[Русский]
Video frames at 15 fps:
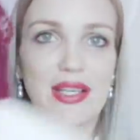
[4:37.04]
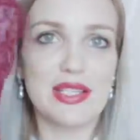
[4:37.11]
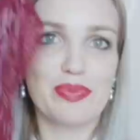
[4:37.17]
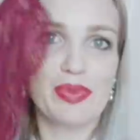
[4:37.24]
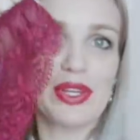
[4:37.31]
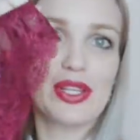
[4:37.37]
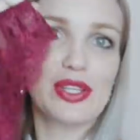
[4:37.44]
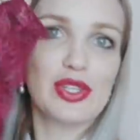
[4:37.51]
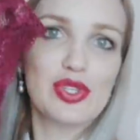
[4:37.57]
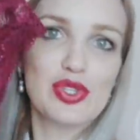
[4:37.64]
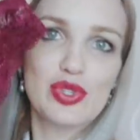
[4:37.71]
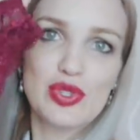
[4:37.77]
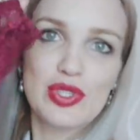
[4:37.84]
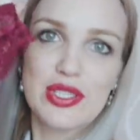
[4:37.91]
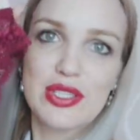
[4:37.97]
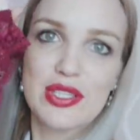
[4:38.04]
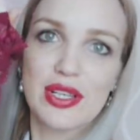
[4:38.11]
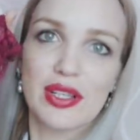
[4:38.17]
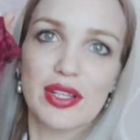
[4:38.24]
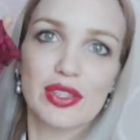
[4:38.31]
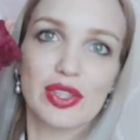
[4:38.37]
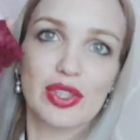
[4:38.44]
А спереди чуть-чуть
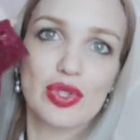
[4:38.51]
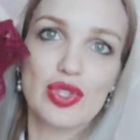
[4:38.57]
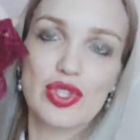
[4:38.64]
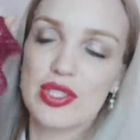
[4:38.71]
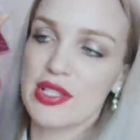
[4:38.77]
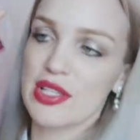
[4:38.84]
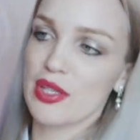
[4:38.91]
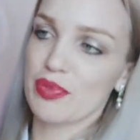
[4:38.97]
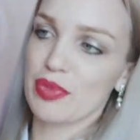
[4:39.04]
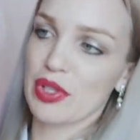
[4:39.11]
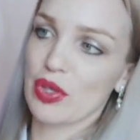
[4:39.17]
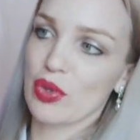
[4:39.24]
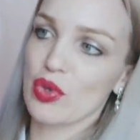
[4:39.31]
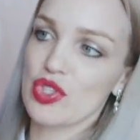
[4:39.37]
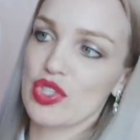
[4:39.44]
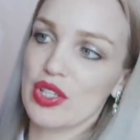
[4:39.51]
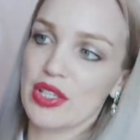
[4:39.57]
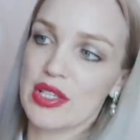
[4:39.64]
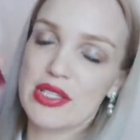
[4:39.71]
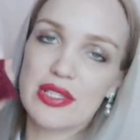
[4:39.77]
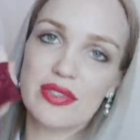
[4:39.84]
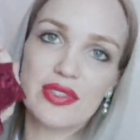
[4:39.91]
сделаны. И тоже слипики. Очень
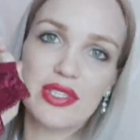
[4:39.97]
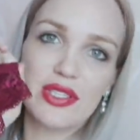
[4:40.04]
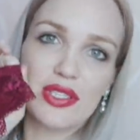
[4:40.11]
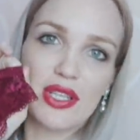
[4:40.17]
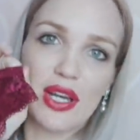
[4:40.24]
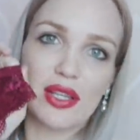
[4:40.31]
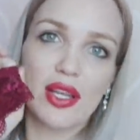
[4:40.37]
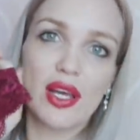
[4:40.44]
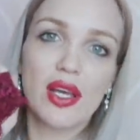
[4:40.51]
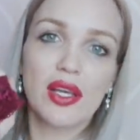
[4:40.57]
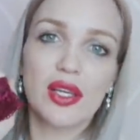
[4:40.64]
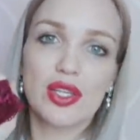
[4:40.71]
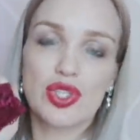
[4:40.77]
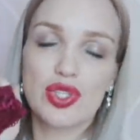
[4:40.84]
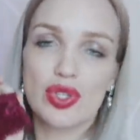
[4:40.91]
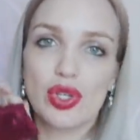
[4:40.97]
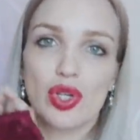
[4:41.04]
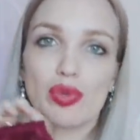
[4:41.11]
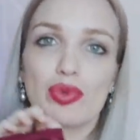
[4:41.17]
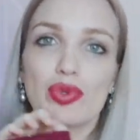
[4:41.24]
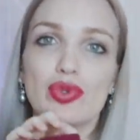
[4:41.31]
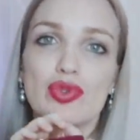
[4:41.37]
красиво сидят. И еще я
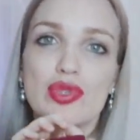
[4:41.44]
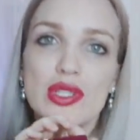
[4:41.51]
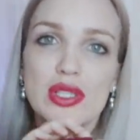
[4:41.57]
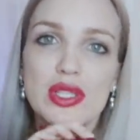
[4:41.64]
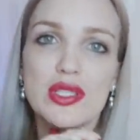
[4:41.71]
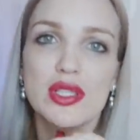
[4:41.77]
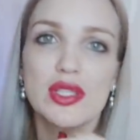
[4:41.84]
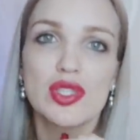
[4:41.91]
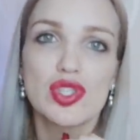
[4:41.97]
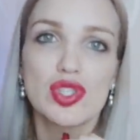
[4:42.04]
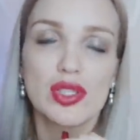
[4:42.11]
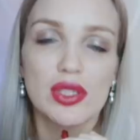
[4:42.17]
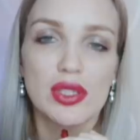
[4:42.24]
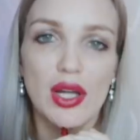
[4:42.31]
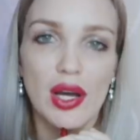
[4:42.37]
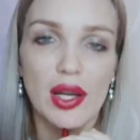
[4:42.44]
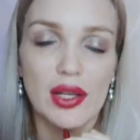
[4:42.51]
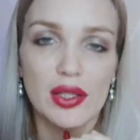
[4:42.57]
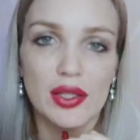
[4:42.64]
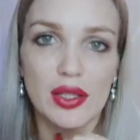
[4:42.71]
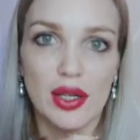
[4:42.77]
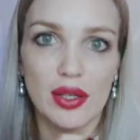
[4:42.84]
люблю трусы на заниженной
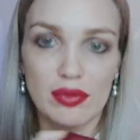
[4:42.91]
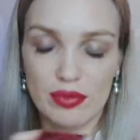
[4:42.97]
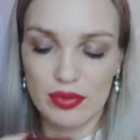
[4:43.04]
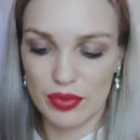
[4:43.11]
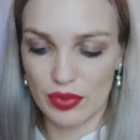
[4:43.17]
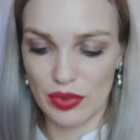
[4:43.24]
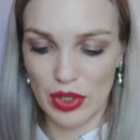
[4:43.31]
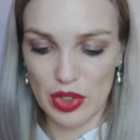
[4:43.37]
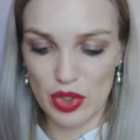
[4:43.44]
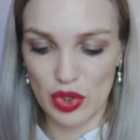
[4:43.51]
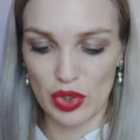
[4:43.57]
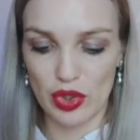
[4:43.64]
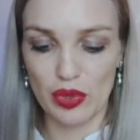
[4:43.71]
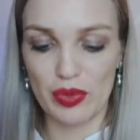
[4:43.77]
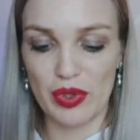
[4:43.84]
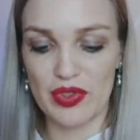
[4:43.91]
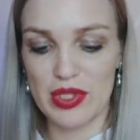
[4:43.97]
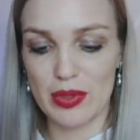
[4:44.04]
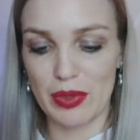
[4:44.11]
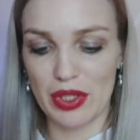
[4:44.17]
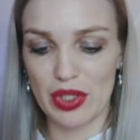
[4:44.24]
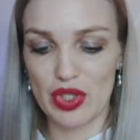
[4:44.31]
талии, да. Так что они у меня
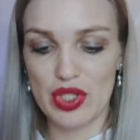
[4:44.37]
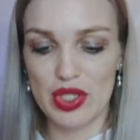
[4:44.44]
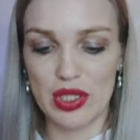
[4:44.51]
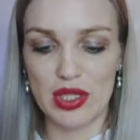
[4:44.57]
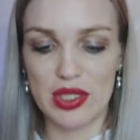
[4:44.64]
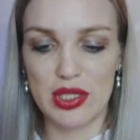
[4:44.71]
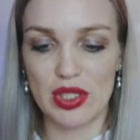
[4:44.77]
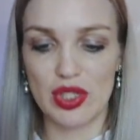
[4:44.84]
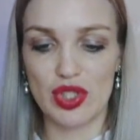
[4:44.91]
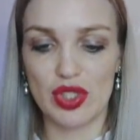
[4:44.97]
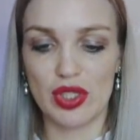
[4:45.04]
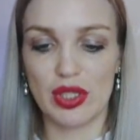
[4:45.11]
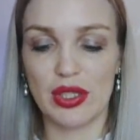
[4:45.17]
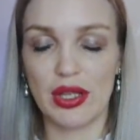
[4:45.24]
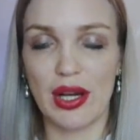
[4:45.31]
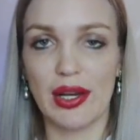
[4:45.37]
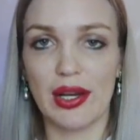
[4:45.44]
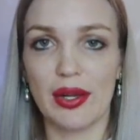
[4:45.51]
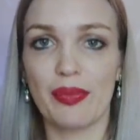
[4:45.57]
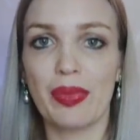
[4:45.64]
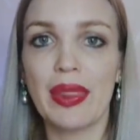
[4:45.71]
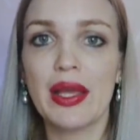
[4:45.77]
все практически на заниженной
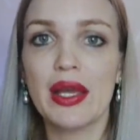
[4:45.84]
талии.